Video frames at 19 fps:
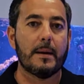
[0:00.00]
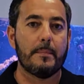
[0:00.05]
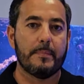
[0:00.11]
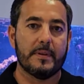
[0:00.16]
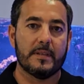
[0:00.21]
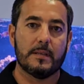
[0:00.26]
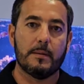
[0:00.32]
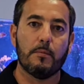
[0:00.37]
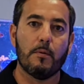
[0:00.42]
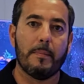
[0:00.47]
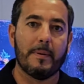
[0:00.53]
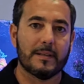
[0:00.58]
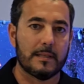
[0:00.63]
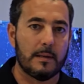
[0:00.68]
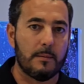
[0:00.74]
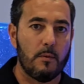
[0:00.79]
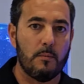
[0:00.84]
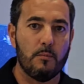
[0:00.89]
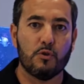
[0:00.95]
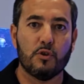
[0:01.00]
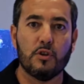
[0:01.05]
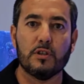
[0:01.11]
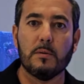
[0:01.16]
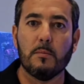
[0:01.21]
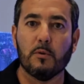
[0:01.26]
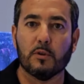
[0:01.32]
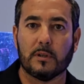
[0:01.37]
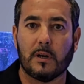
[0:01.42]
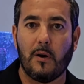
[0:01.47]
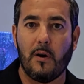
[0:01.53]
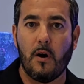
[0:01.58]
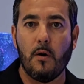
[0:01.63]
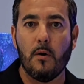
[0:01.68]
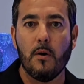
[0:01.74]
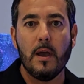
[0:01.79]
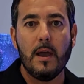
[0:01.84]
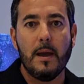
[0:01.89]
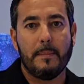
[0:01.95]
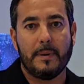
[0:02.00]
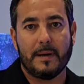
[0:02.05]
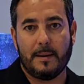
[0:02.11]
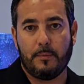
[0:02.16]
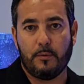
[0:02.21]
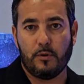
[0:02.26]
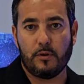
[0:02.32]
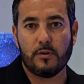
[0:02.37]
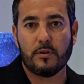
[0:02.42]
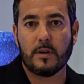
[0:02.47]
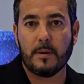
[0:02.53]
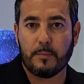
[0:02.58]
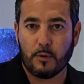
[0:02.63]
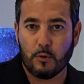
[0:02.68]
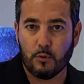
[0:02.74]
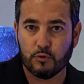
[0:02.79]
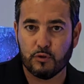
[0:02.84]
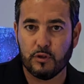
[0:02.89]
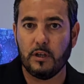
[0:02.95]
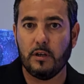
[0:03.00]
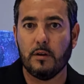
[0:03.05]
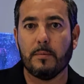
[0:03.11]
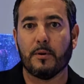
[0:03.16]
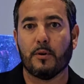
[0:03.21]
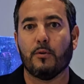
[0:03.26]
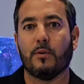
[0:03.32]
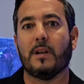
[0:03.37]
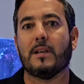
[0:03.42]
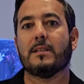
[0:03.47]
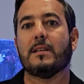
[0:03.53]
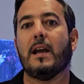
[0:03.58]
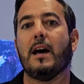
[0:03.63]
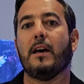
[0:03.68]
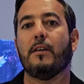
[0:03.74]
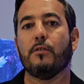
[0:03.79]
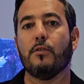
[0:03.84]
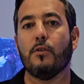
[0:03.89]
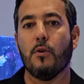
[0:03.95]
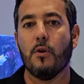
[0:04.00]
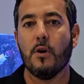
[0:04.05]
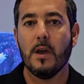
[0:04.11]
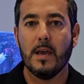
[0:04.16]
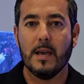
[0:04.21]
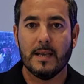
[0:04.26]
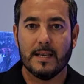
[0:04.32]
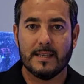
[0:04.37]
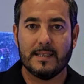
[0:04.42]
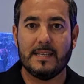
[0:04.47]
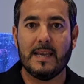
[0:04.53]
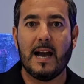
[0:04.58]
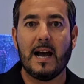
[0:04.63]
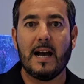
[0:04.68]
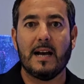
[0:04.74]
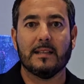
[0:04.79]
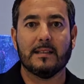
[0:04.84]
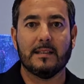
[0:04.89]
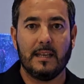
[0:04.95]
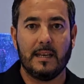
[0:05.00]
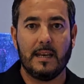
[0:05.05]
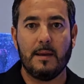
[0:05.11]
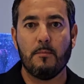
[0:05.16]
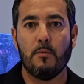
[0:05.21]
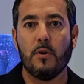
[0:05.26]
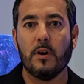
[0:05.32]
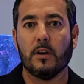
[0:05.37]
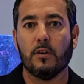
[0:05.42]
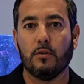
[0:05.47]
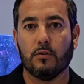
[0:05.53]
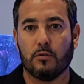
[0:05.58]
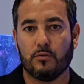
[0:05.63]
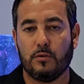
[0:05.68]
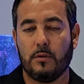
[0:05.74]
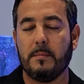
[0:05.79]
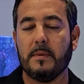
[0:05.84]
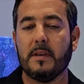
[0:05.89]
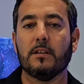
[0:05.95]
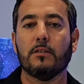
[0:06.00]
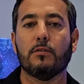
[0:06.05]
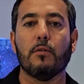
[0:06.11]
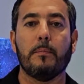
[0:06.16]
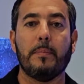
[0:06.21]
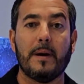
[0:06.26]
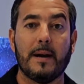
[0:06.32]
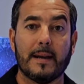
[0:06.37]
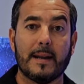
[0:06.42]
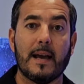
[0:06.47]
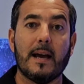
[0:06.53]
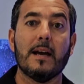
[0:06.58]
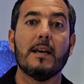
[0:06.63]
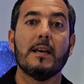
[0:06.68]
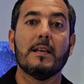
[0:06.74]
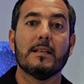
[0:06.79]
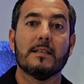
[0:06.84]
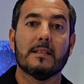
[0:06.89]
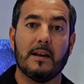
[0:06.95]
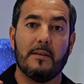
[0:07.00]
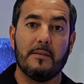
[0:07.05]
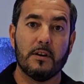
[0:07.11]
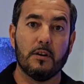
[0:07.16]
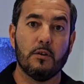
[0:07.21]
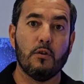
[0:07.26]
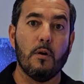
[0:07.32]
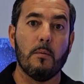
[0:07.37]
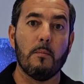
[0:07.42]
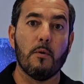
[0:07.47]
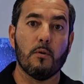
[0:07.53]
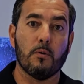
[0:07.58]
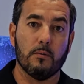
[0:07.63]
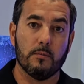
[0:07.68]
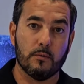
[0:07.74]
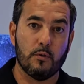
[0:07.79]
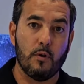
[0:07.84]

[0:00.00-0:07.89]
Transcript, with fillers: Al principio pasamos muchísimo trabajo para poder reproducirlo, pero gracias a Dios ya tenemos el conocimiento para saber cómo,